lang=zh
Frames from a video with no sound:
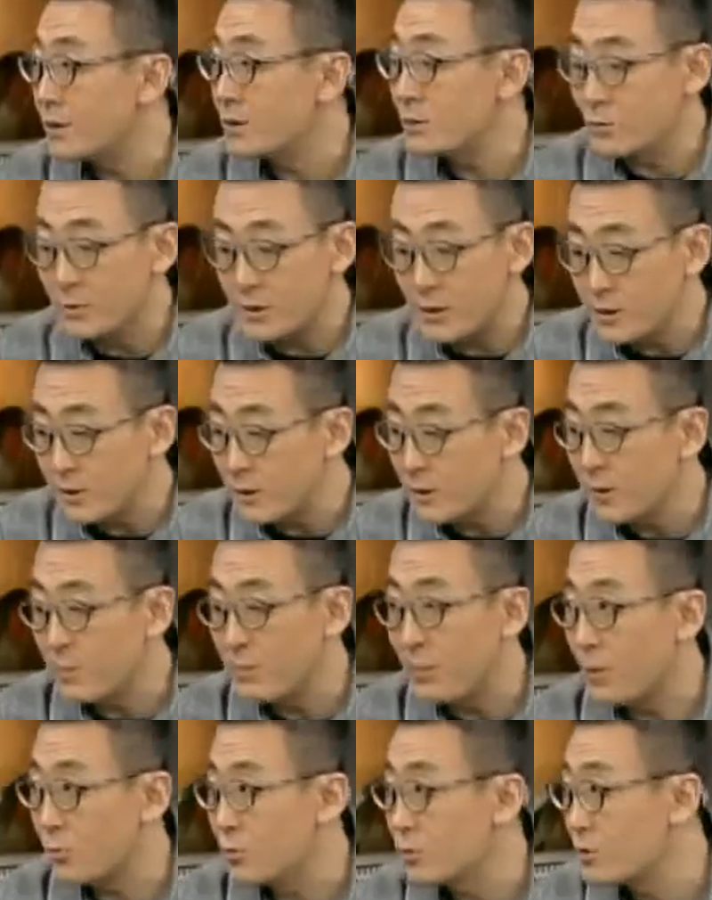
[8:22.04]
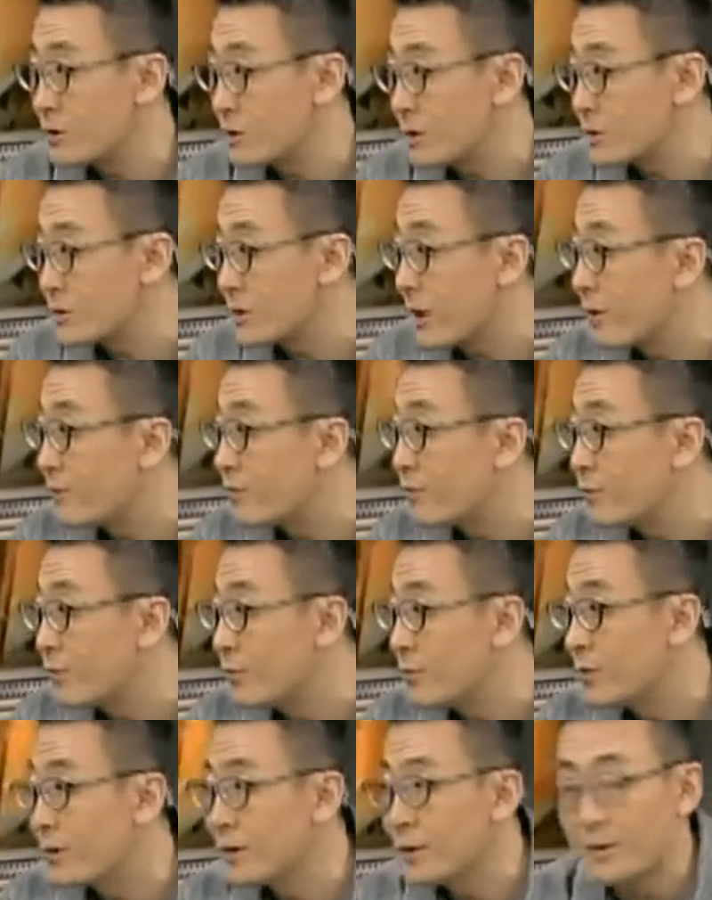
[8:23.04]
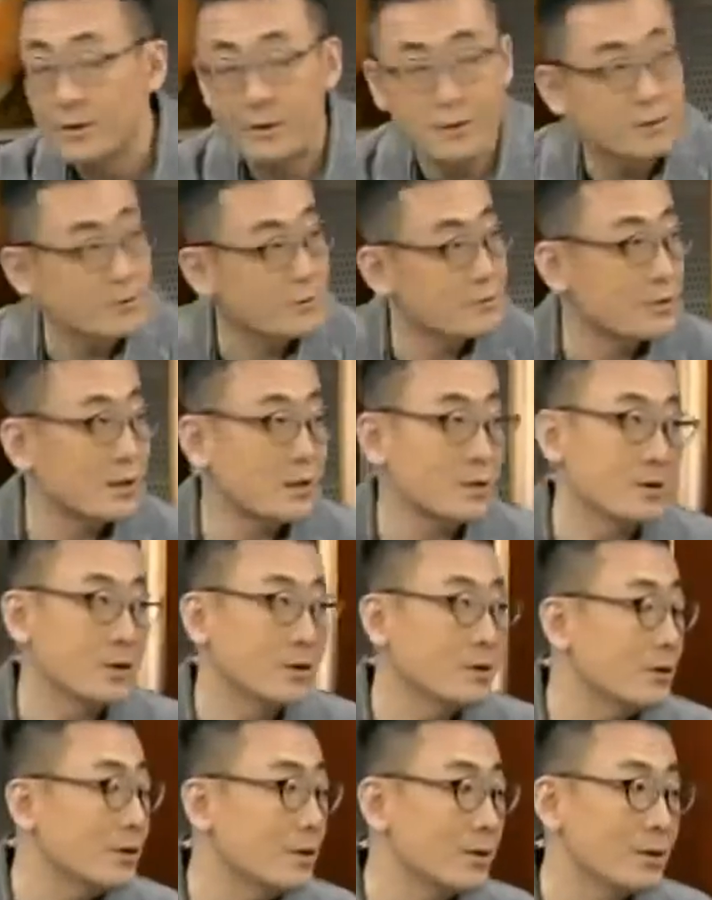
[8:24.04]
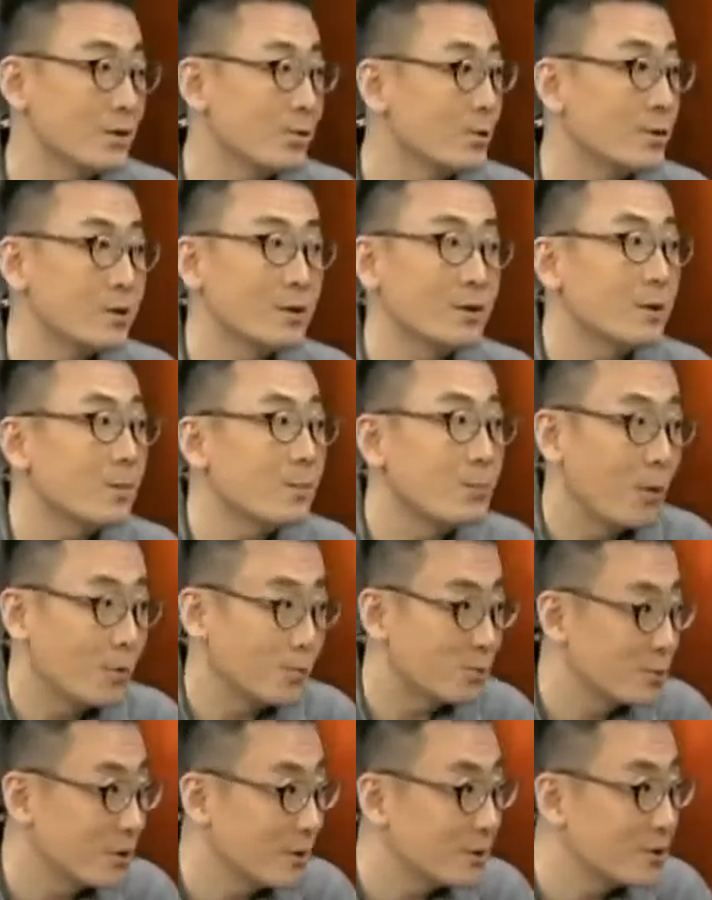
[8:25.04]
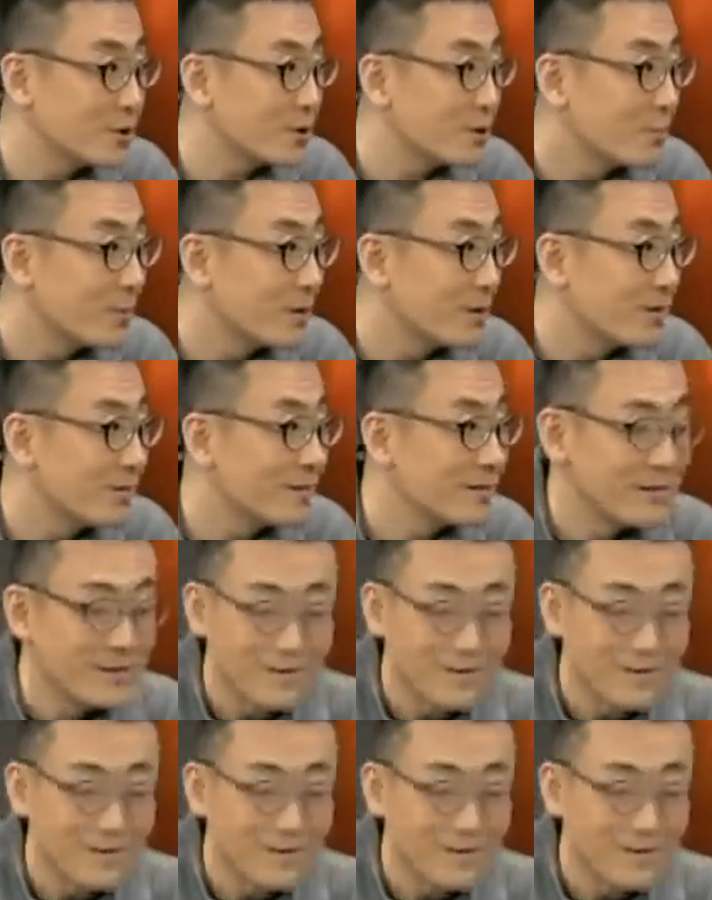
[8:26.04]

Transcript: 的人，首先你能保住你的财富，再者，你有的人能保住他的性命。